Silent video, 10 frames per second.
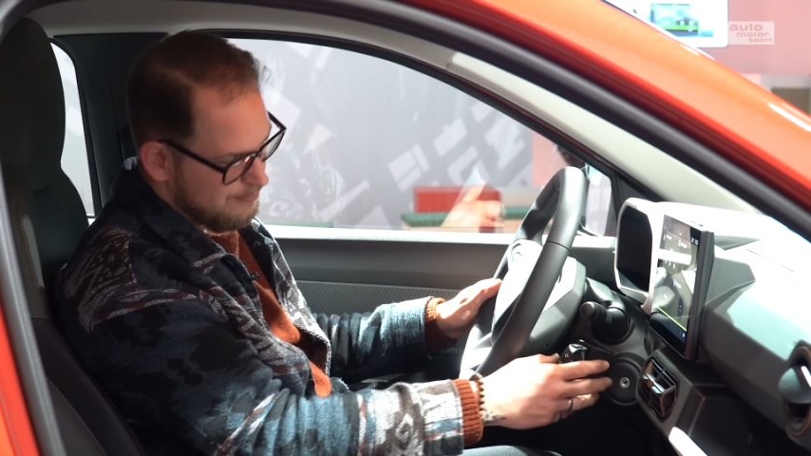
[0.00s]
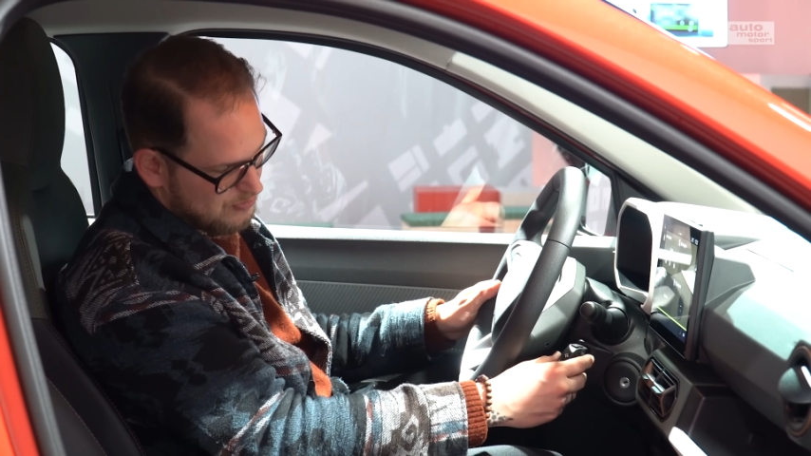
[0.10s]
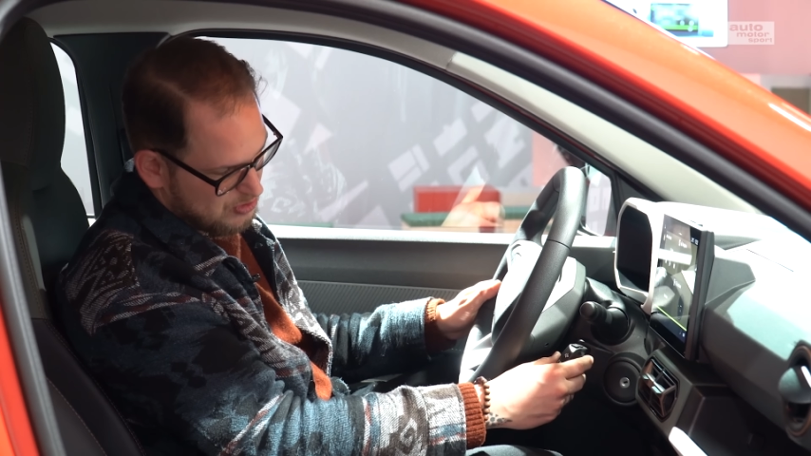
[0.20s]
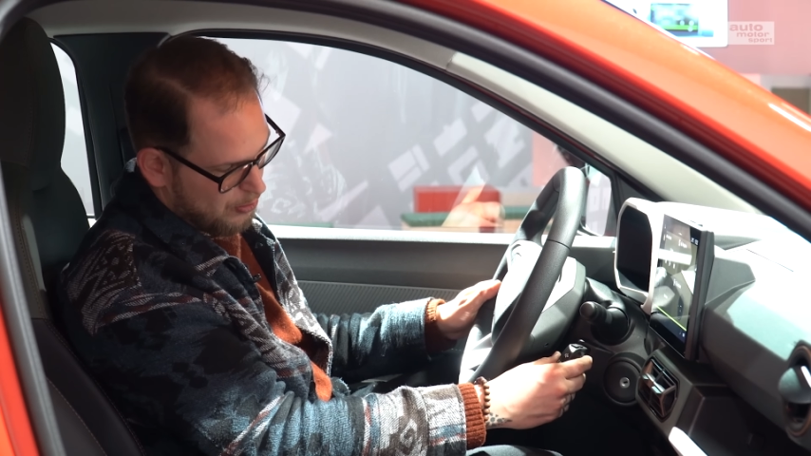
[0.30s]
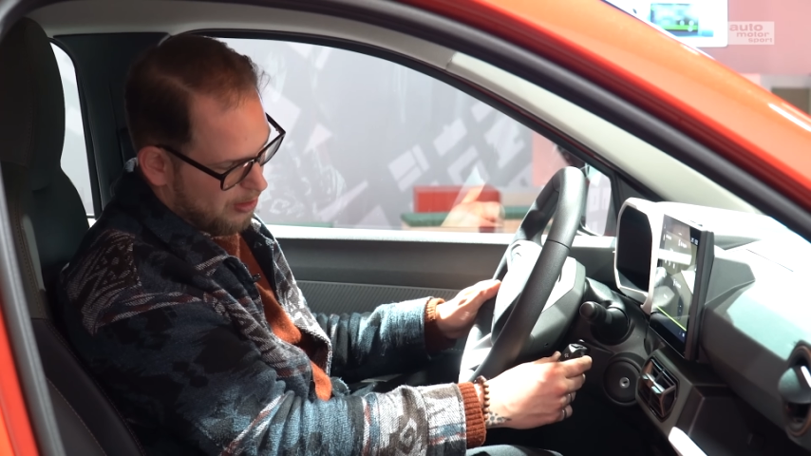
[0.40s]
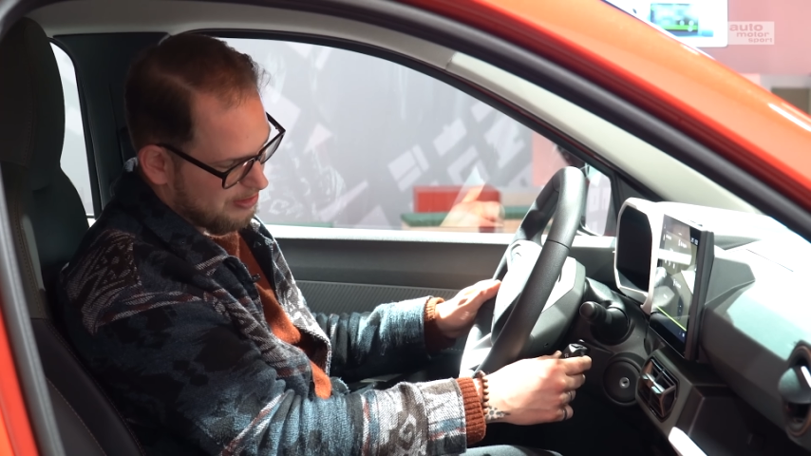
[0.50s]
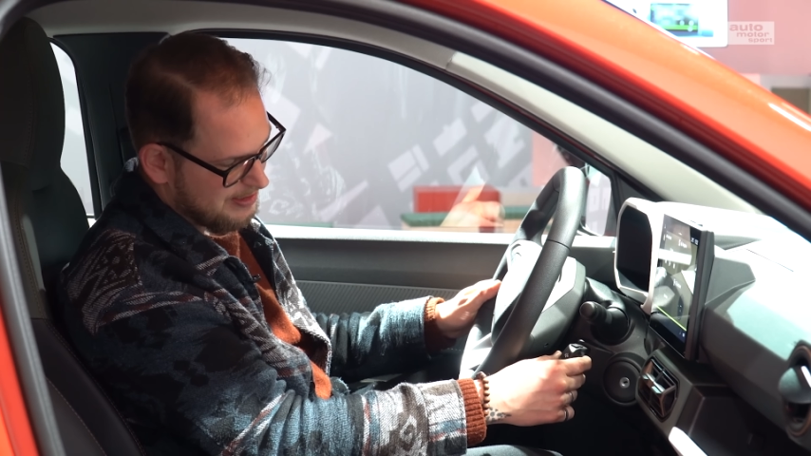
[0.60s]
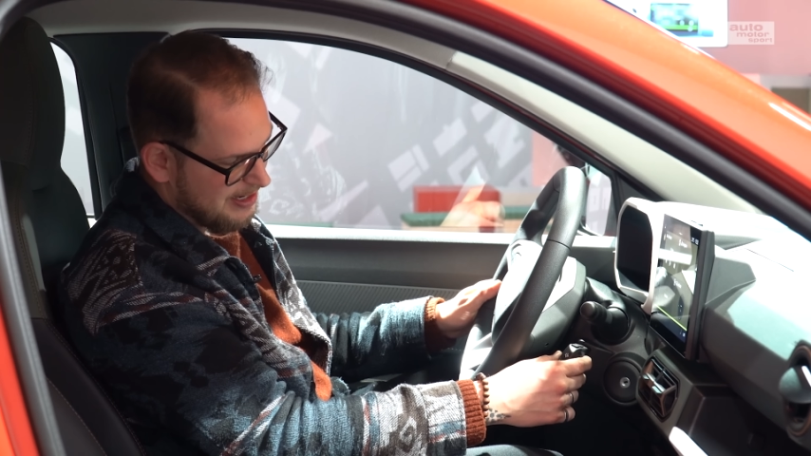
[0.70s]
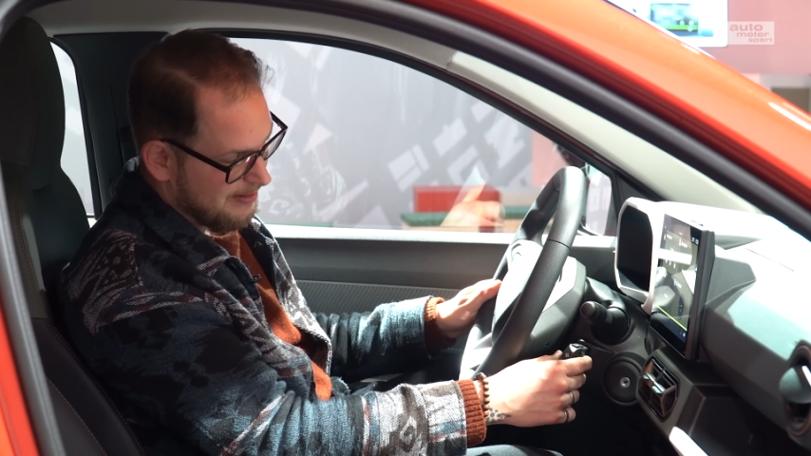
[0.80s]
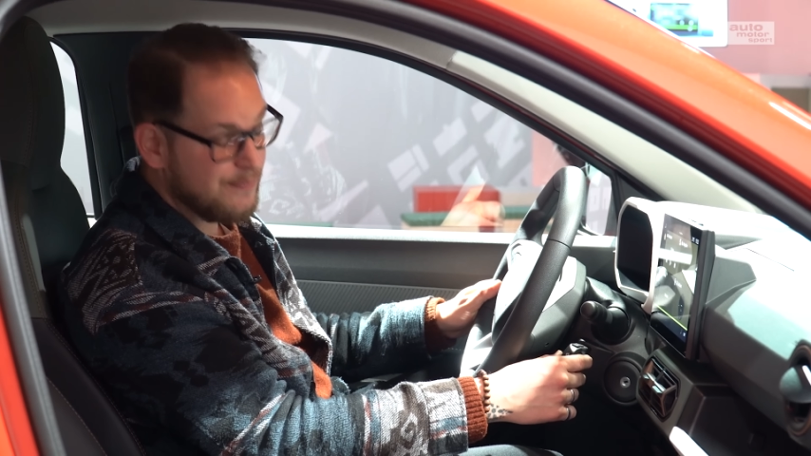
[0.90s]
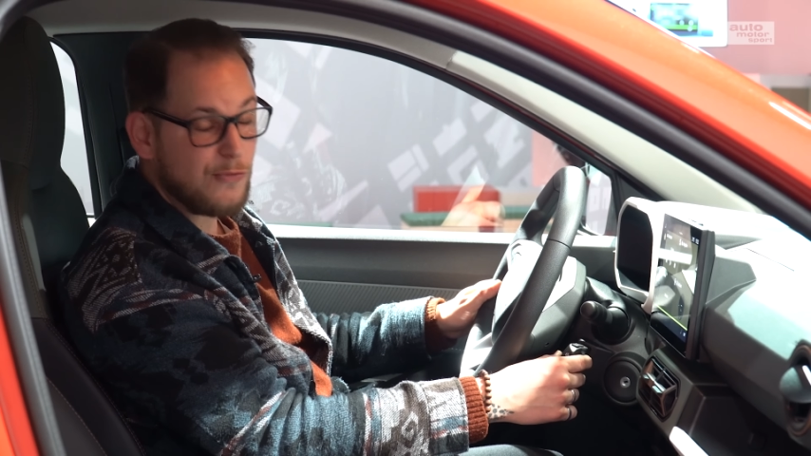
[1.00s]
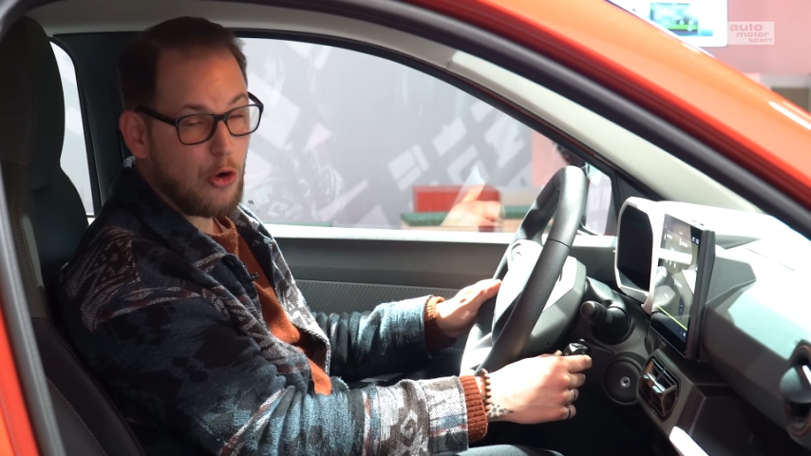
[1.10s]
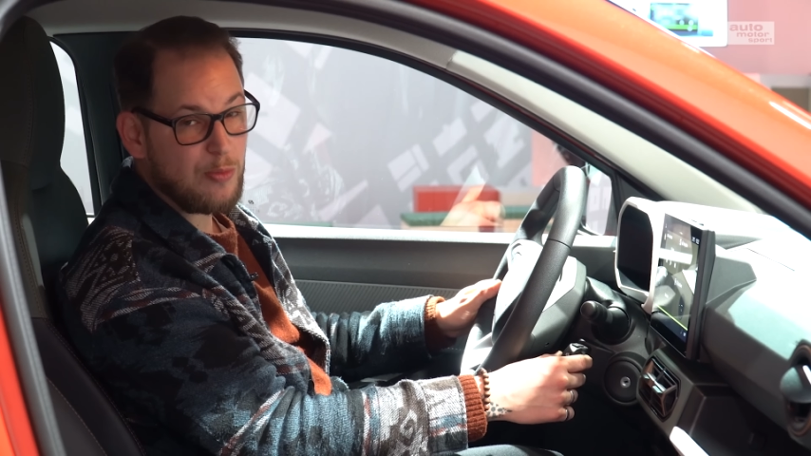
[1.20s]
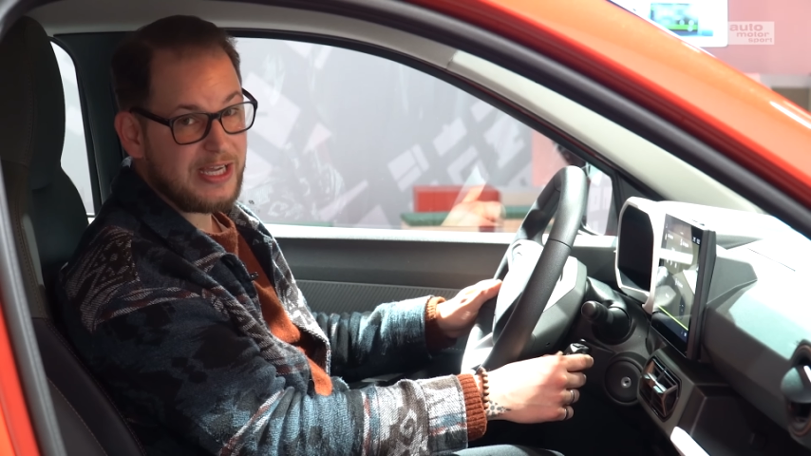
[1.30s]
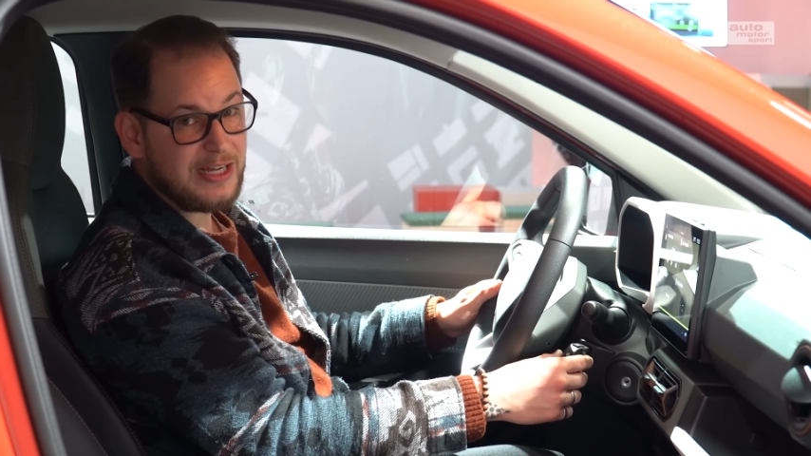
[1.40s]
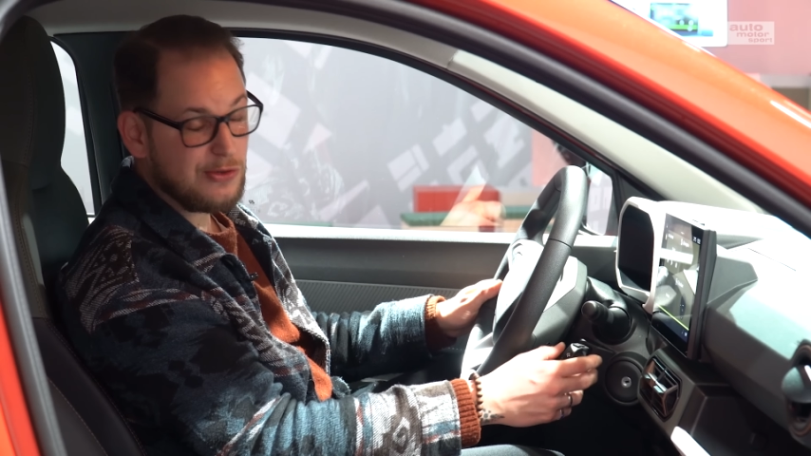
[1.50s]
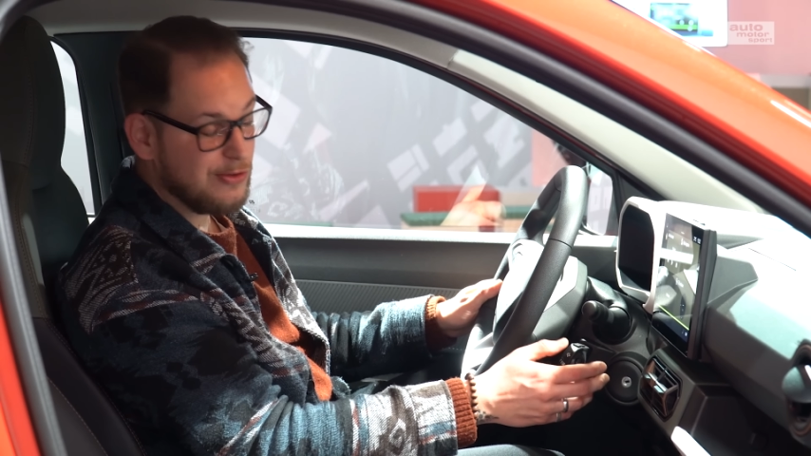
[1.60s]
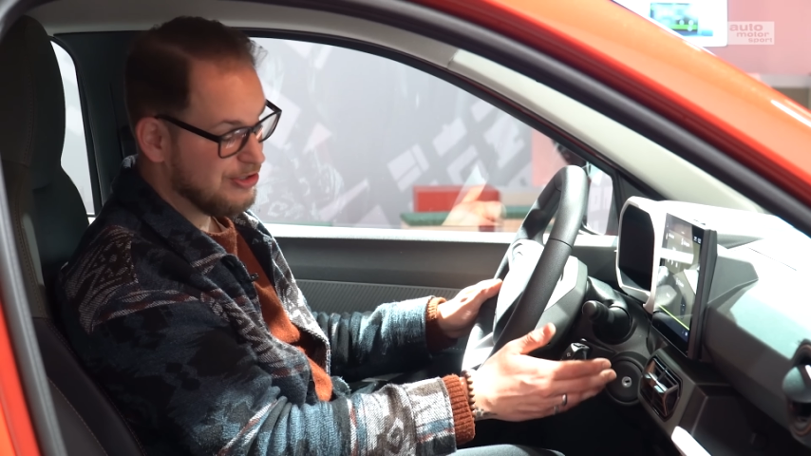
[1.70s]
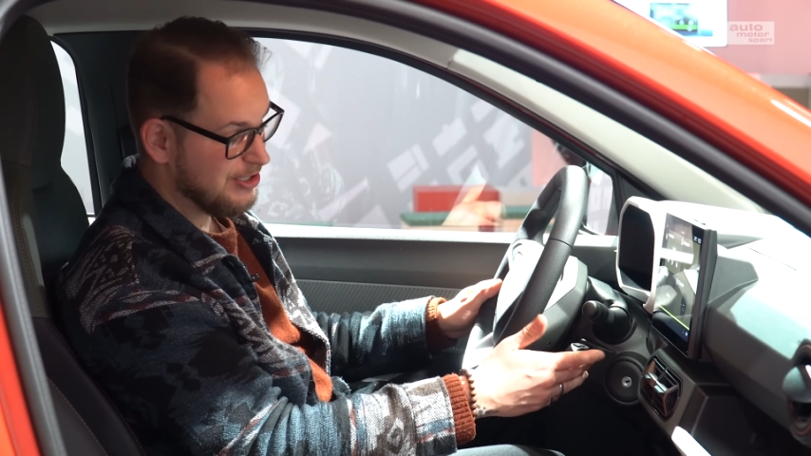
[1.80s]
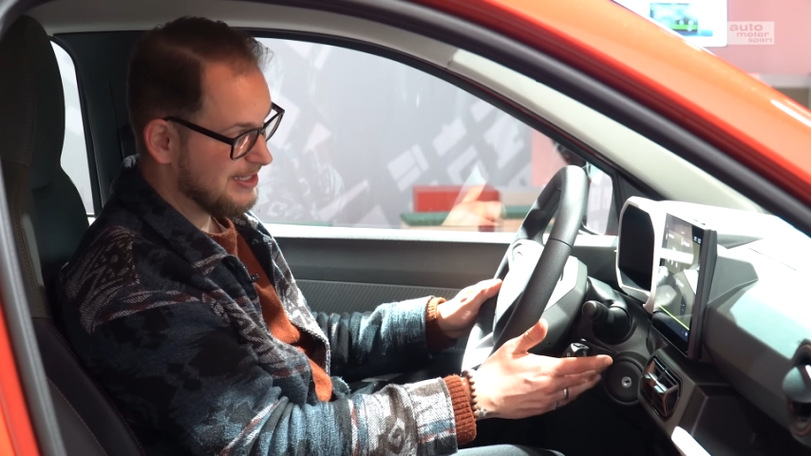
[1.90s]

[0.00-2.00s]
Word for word: so auch der obligatorische